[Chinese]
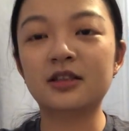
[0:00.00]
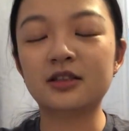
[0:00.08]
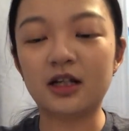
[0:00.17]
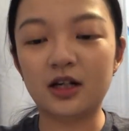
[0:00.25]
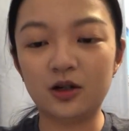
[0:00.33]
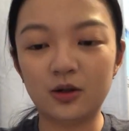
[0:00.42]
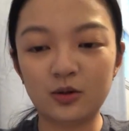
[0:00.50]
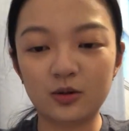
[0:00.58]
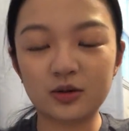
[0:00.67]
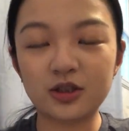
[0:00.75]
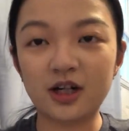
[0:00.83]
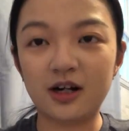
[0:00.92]
然
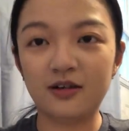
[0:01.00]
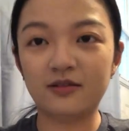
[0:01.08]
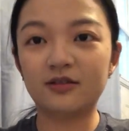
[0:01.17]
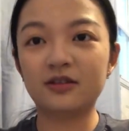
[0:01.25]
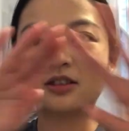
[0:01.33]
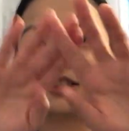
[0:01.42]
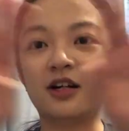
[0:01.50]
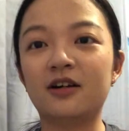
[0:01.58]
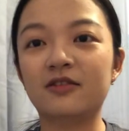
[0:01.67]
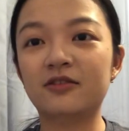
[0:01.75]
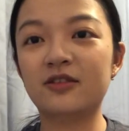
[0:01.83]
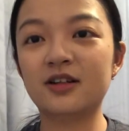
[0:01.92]
后长
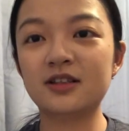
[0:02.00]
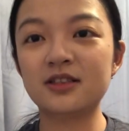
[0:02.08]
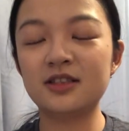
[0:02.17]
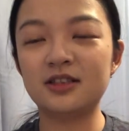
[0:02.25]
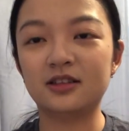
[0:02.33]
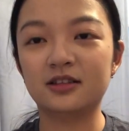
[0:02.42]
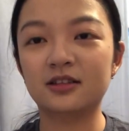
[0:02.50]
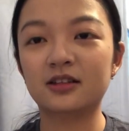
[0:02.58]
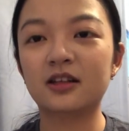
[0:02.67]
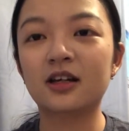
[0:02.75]
长方形，